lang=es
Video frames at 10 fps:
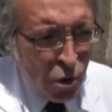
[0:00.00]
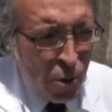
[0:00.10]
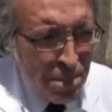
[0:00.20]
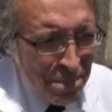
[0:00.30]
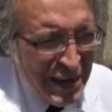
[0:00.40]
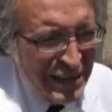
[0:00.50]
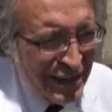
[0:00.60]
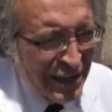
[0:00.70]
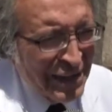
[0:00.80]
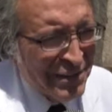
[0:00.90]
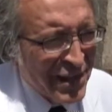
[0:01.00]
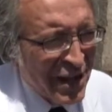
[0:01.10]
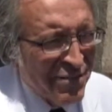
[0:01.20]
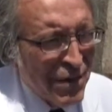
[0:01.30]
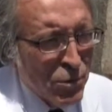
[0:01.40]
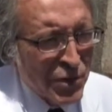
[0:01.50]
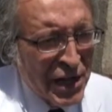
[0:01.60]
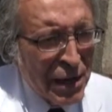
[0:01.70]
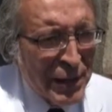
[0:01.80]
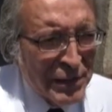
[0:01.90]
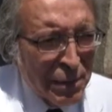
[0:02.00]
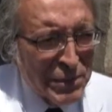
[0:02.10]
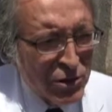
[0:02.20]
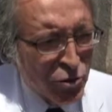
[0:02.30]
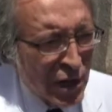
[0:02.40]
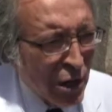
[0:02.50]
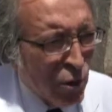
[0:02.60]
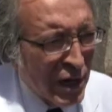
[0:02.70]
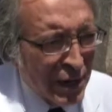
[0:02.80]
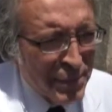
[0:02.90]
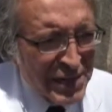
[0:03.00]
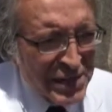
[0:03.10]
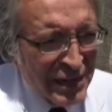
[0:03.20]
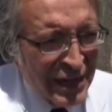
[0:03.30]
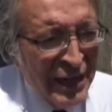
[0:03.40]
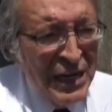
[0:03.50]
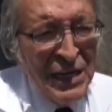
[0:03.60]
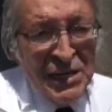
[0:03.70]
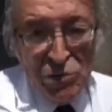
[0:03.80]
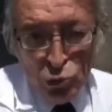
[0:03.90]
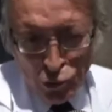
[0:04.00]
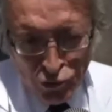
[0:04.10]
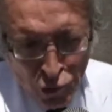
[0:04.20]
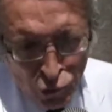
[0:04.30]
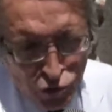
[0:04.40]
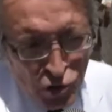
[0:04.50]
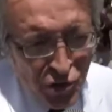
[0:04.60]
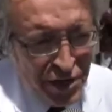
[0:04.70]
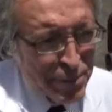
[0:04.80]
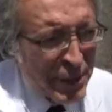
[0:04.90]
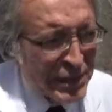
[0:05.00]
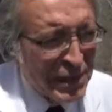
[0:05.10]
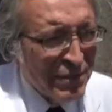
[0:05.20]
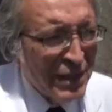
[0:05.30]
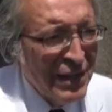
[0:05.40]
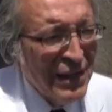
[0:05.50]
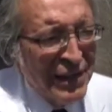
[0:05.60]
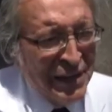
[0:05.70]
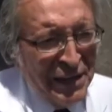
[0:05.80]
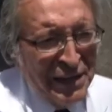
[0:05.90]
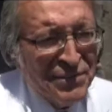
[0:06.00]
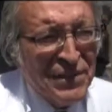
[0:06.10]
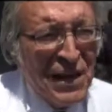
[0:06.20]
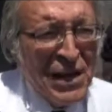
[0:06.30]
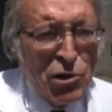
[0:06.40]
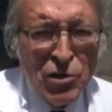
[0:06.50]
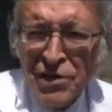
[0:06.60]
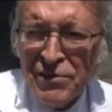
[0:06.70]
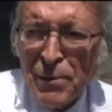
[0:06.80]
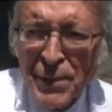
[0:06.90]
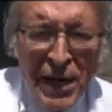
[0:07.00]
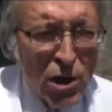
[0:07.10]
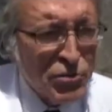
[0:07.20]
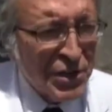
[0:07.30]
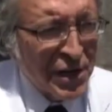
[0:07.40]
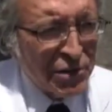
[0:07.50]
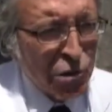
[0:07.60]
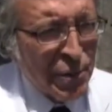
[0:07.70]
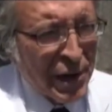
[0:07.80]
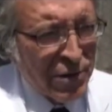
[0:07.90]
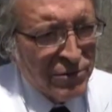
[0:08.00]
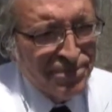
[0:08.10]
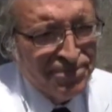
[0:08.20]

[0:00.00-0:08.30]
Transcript: completas que están a favor del levantamiento de la huelga médica y su solución respectiva, eh, están ellos desesperados en resolverlo.